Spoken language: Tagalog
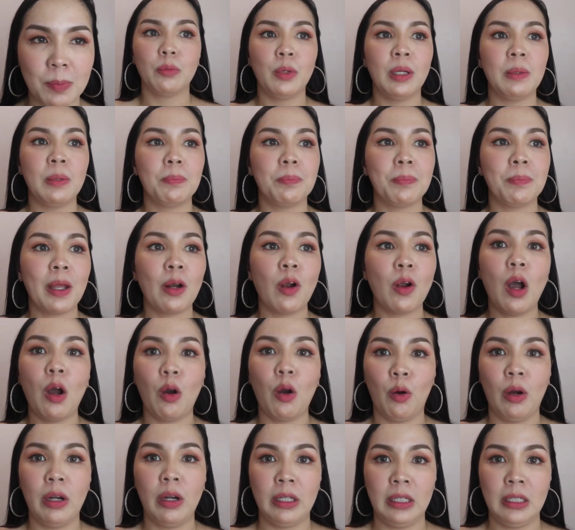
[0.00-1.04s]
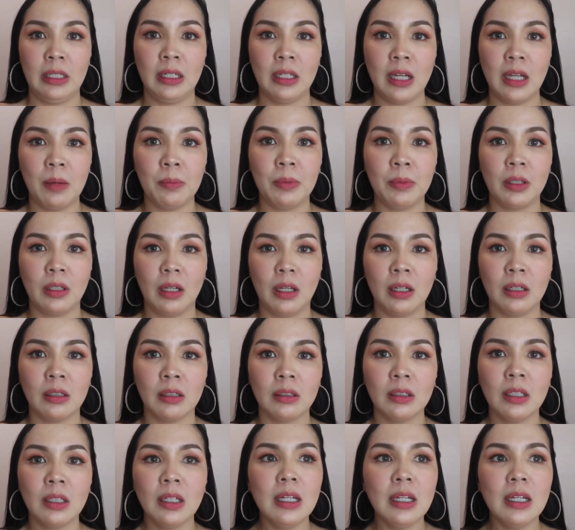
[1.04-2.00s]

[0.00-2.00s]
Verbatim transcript: Well, pero ako, ang ginagamit, ang